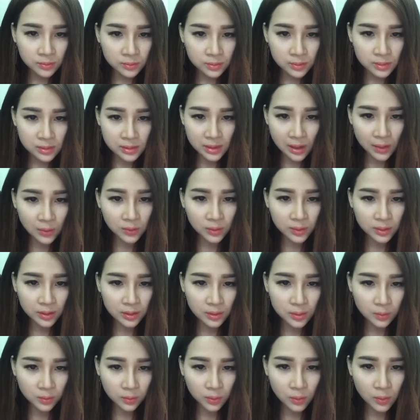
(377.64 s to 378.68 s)
sau khi
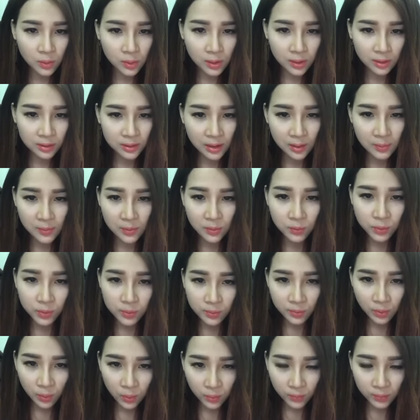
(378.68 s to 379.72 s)
dùng thuốc hoặc trong lúc
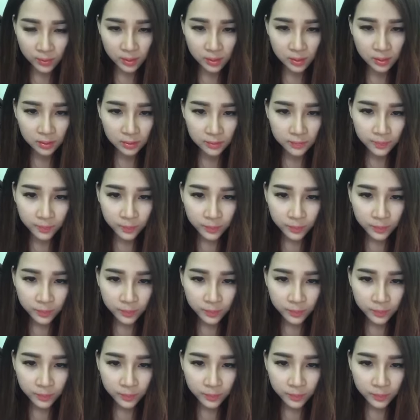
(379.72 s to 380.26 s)
dùng thuốc cũng được.